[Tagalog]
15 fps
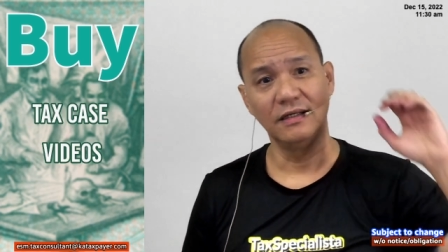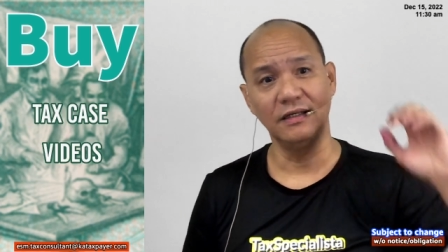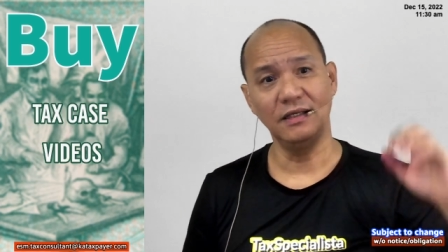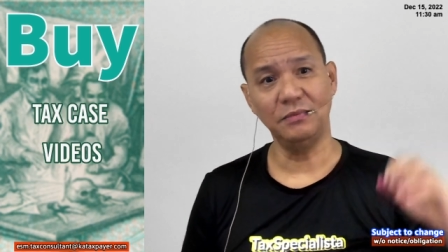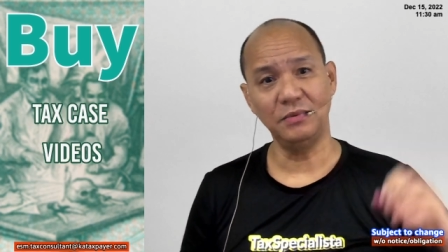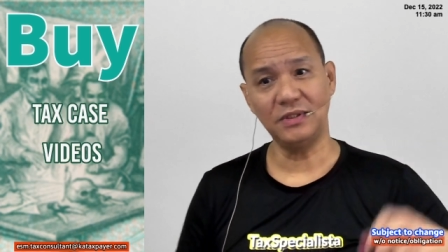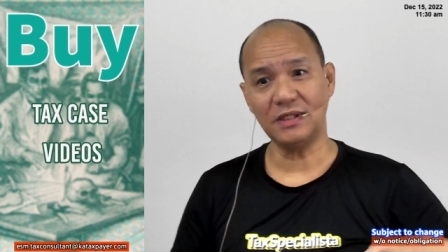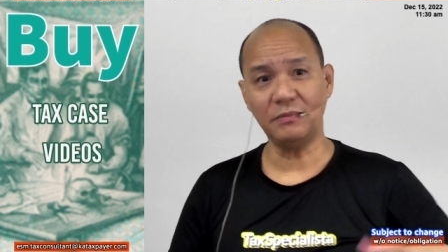
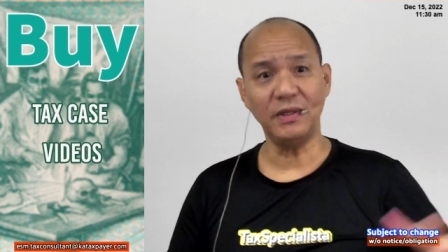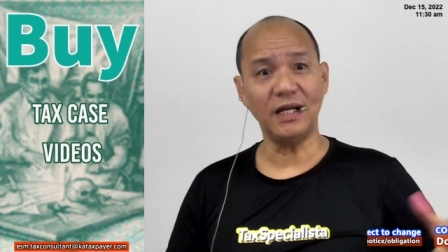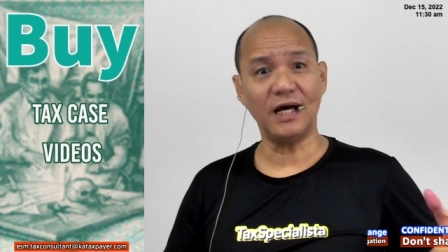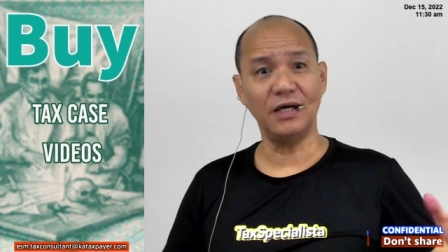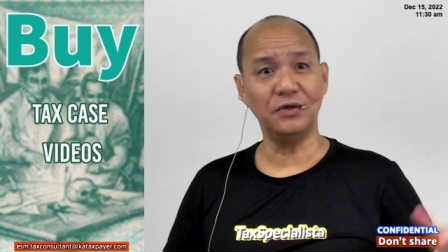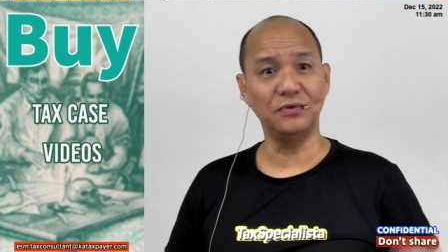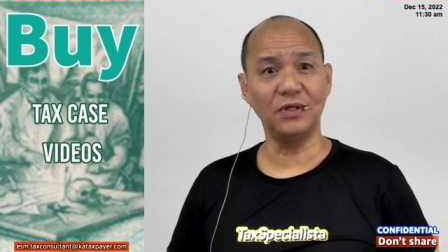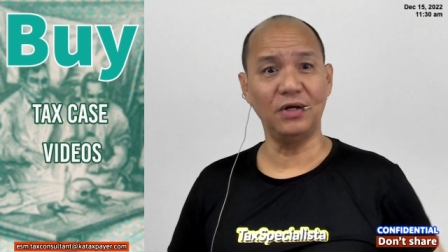Ibig sabihin,
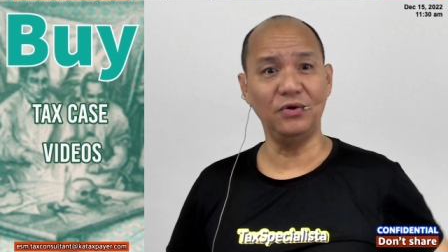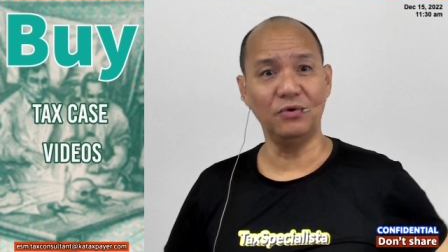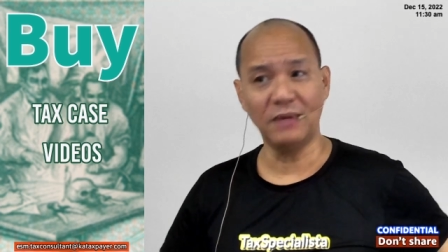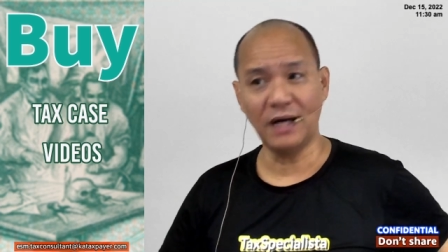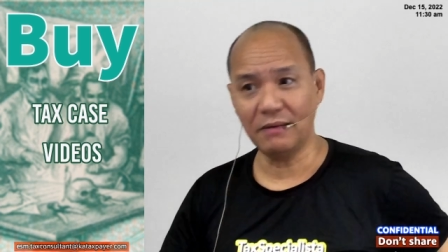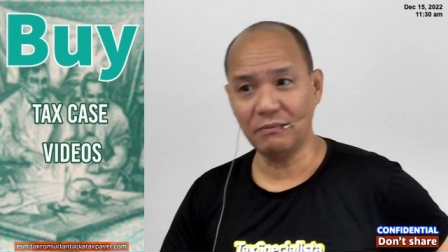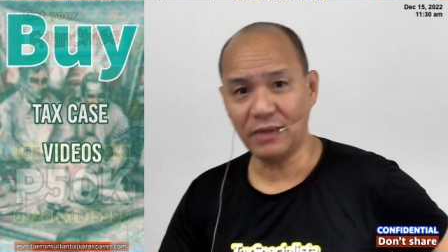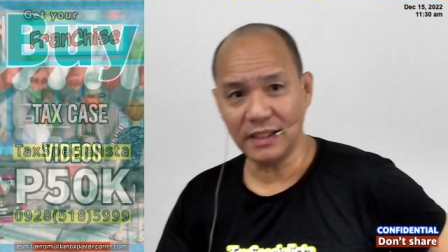ayaw niyang
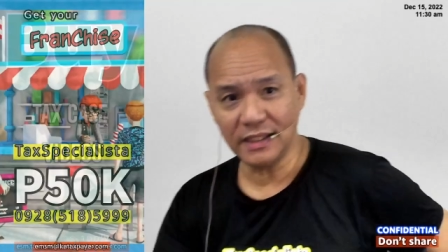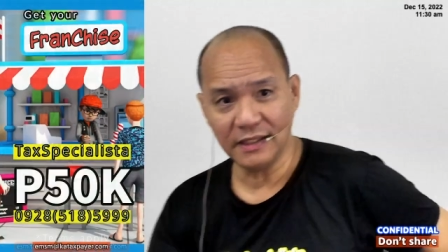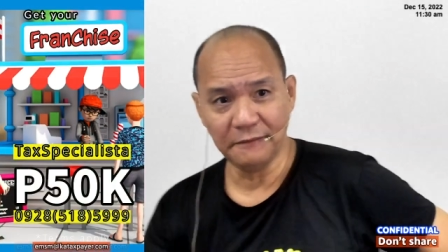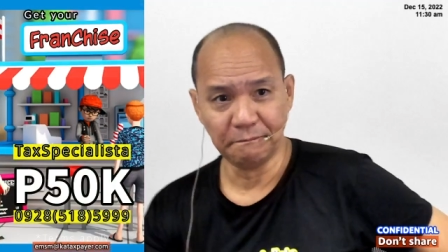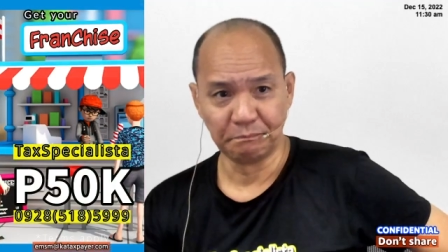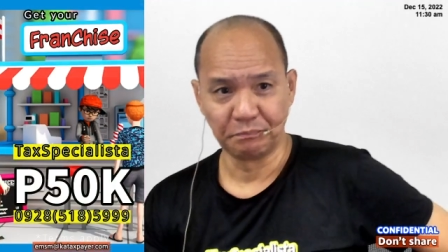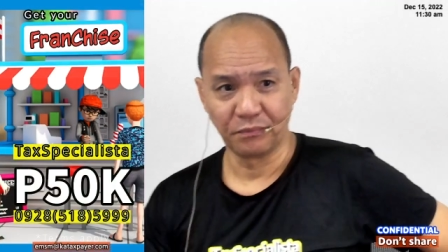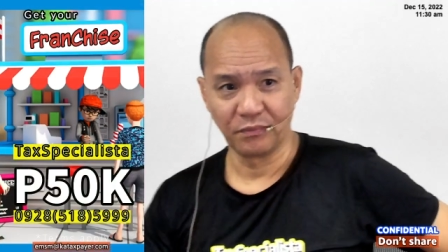lumaban eh.
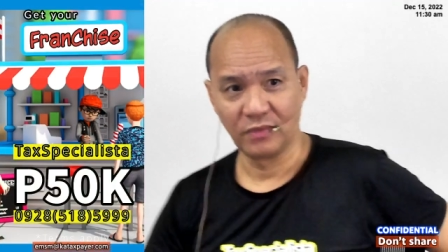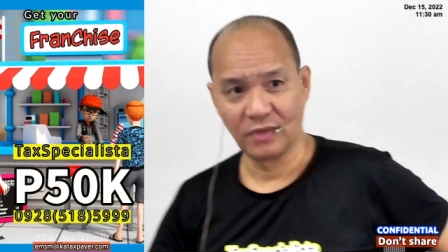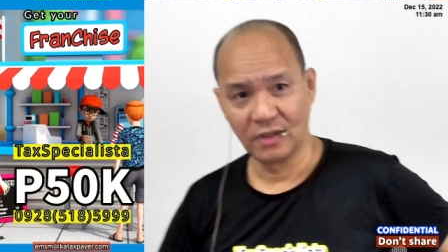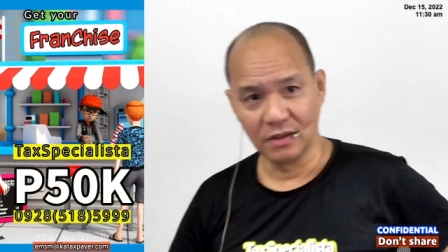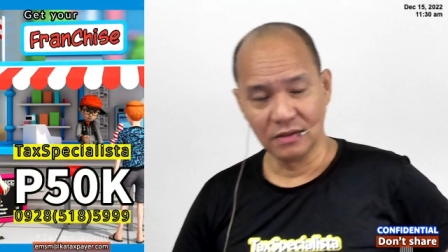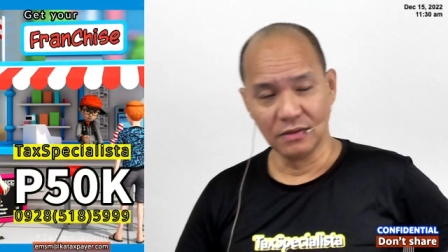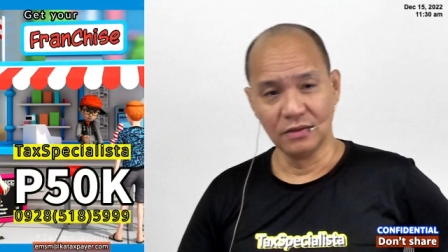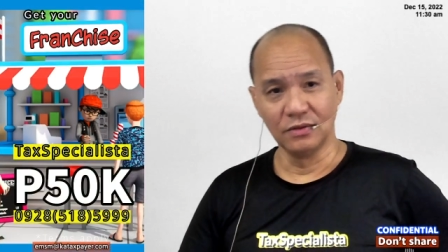
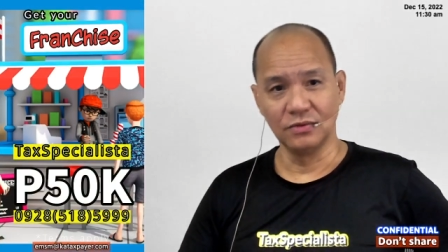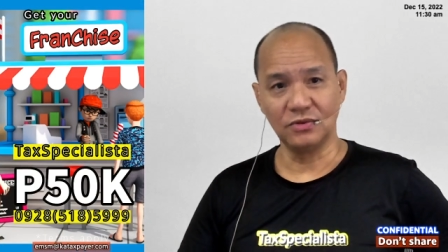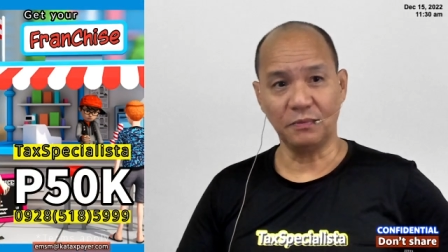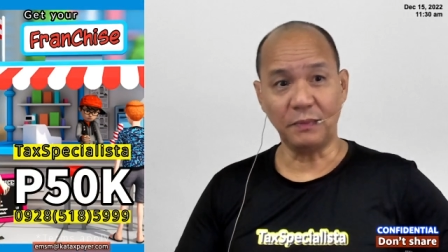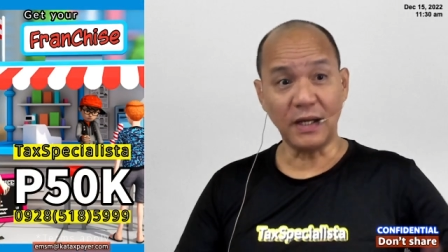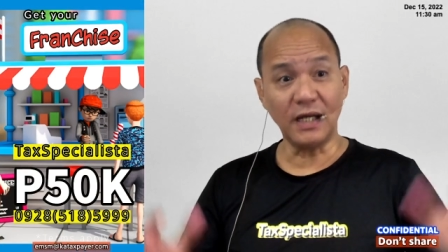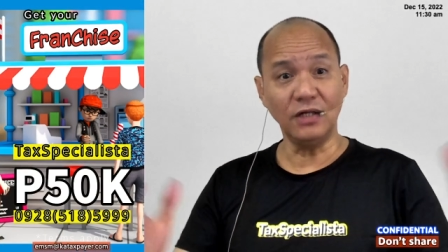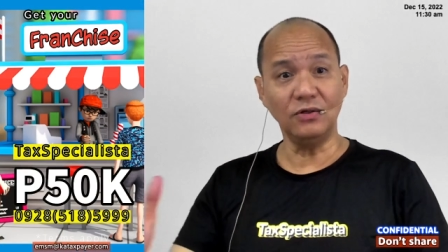So,
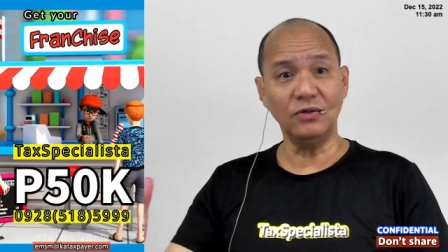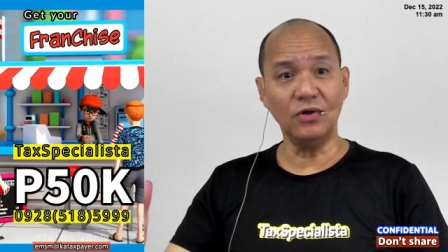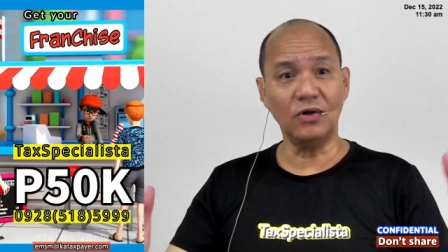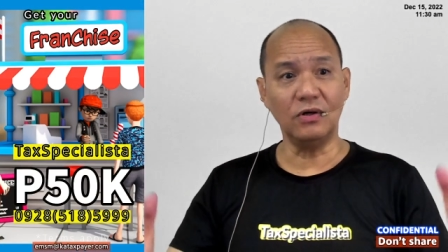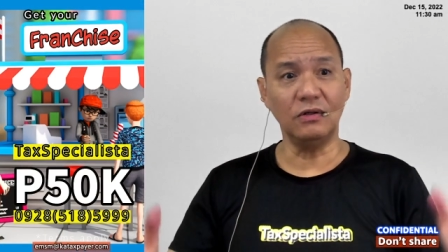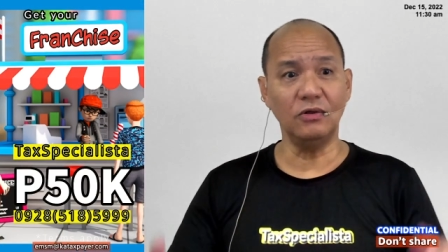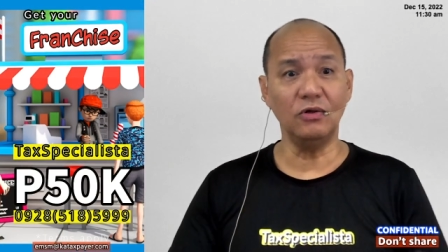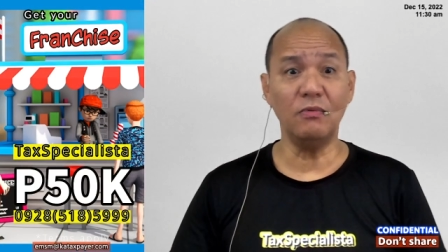pag ganun
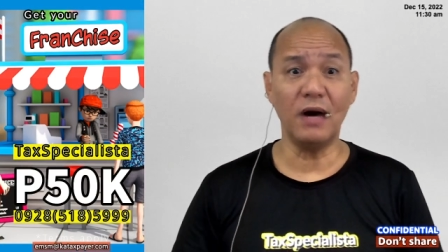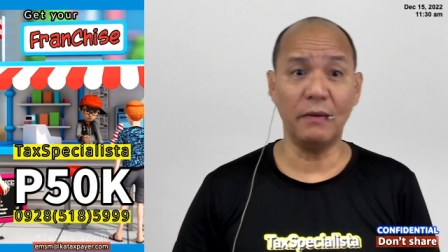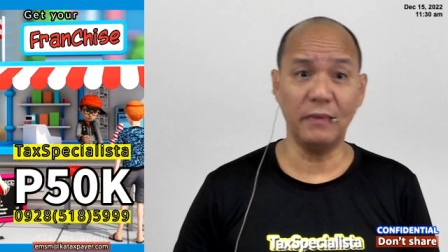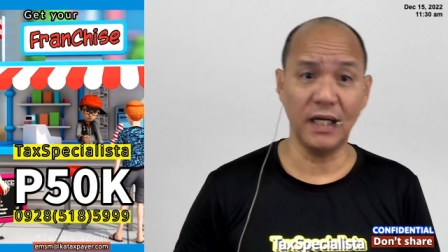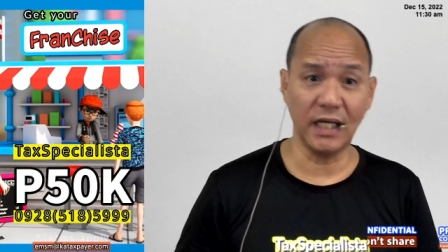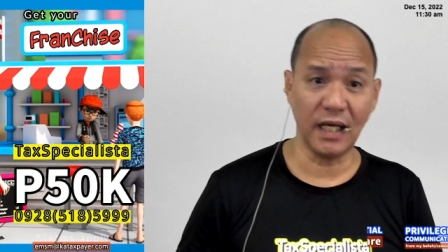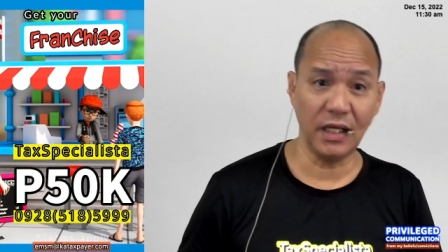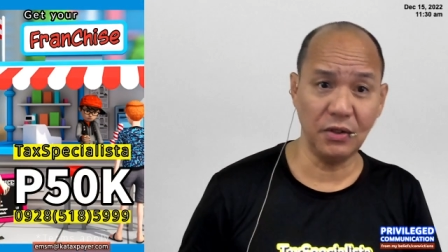ho,
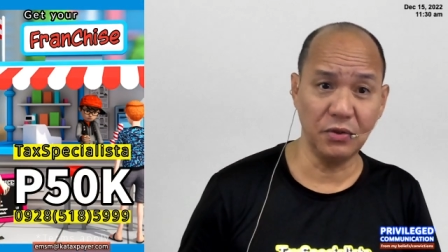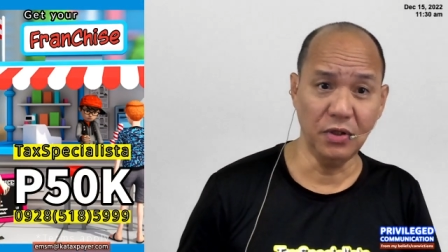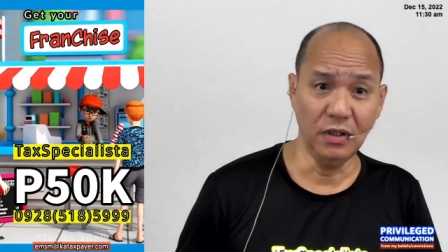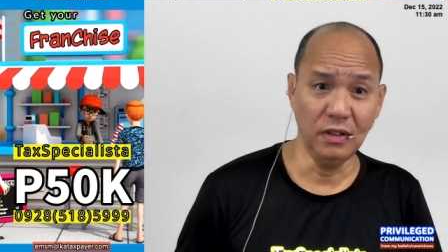lumaban kayo.